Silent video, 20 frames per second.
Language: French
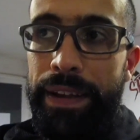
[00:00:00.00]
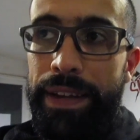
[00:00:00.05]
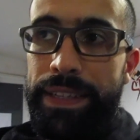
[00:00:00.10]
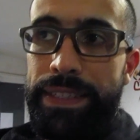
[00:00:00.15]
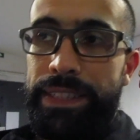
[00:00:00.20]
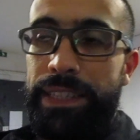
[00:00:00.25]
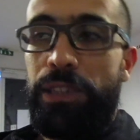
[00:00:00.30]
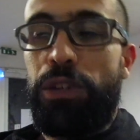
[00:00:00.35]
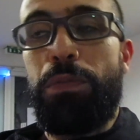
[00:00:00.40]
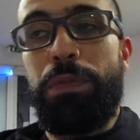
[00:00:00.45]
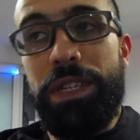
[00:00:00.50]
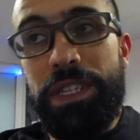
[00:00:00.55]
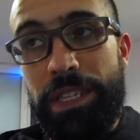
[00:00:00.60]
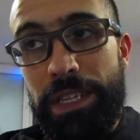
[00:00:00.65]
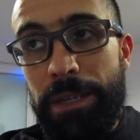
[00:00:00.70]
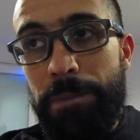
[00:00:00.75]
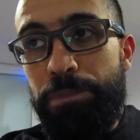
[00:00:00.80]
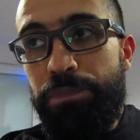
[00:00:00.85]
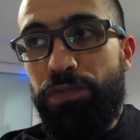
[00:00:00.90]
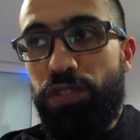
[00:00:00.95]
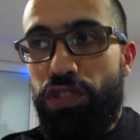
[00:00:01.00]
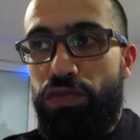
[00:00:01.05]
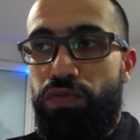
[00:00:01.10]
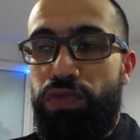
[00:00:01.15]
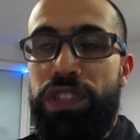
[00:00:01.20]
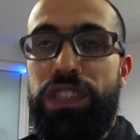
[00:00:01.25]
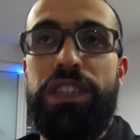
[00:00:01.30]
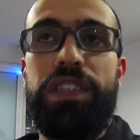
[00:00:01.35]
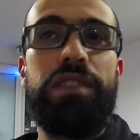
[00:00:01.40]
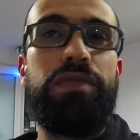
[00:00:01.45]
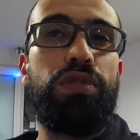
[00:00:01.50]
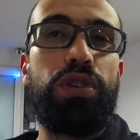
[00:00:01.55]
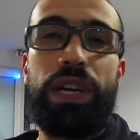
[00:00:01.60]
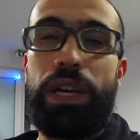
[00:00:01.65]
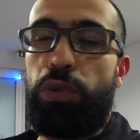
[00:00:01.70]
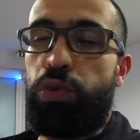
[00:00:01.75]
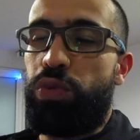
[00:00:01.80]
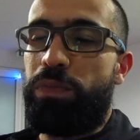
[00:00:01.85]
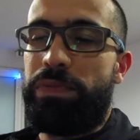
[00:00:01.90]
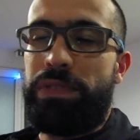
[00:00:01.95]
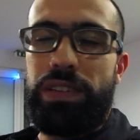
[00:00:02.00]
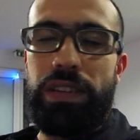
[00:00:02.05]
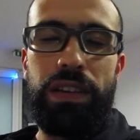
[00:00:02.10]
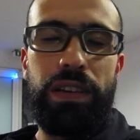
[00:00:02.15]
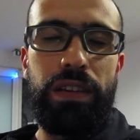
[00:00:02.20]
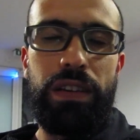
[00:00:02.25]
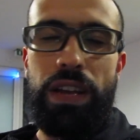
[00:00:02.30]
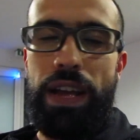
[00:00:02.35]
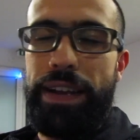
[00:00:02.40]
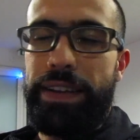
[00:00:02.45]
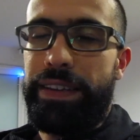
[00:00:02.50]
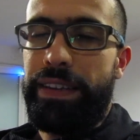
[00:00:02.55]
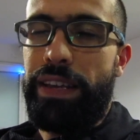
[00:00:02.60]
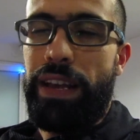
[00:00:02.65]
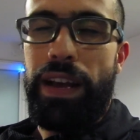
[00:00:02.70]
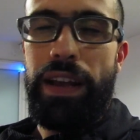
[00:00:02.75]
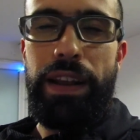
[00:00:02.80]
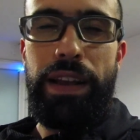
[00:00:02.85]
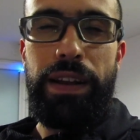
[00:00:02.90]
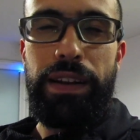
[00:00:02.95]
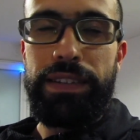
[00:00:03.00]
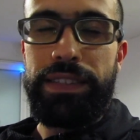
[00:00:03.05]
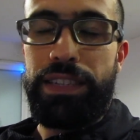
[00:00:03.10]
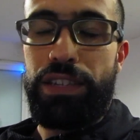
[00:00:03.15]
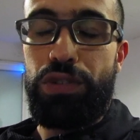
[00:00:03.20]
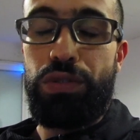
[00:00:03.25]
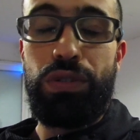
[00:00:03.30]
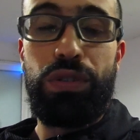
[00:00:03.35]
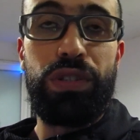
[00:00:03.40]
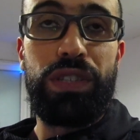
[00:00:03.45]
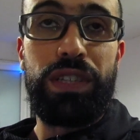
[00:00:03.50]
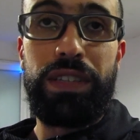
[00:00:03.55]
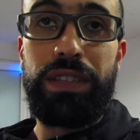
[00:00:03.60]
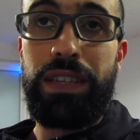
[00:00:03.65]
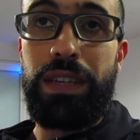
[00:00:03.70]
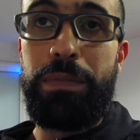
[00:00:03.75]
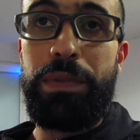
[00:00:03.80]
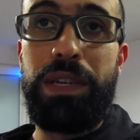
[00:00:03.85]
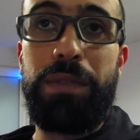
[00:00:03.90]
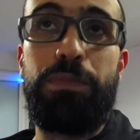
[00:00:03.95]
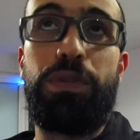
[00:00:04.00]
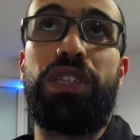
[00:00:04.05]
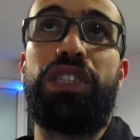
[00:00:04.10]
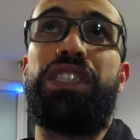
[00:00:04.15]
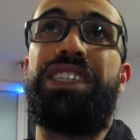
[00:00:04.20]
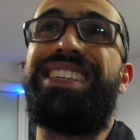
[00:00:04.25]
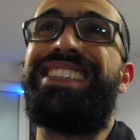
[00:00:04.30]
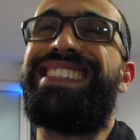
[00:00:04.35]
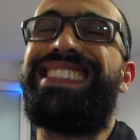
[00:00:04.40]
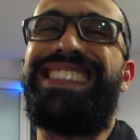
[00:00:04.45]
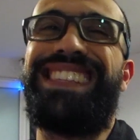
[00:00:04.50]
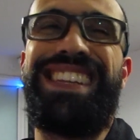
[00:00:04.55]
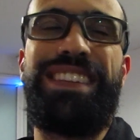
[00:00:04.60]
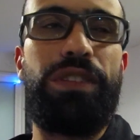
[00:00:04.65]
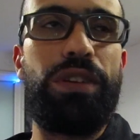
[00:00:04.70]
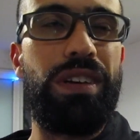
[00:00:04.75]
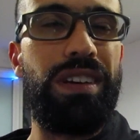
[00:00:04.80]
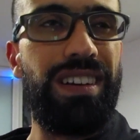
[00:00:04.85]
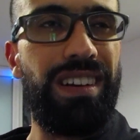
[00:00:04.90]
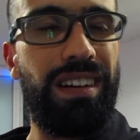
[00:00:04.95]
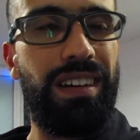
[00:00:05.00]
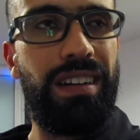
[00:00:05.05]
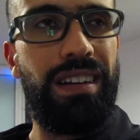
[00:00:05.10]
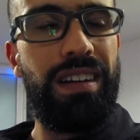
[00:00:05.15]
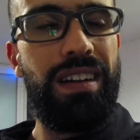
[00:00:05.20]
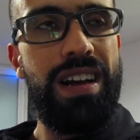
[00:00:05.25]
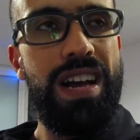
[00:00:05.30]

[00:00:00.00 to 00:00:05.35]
C'est compliqué. Je vous dis, niveau récup, c'est la galère. Sachant que très très bien, moi, j'ai 7 heures.